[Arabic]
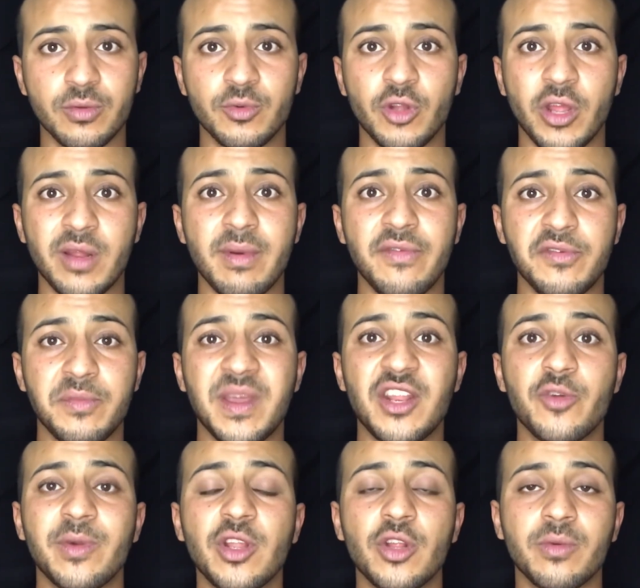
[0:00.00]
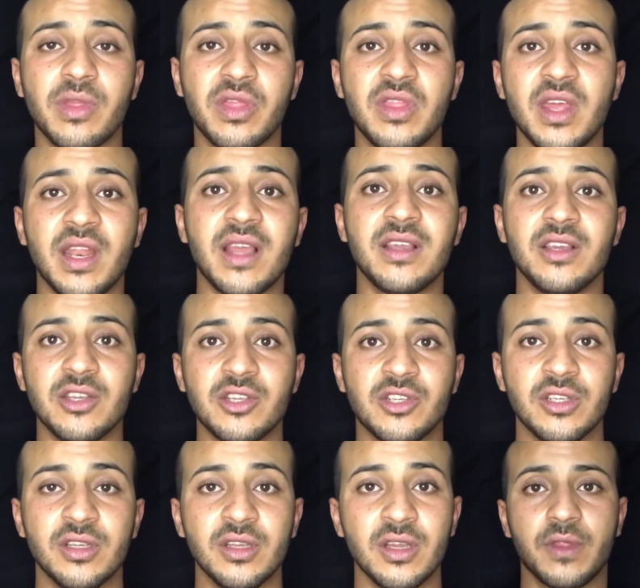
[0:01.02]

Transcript: انه انا ما في بيني وبينهم اثنين اي شيء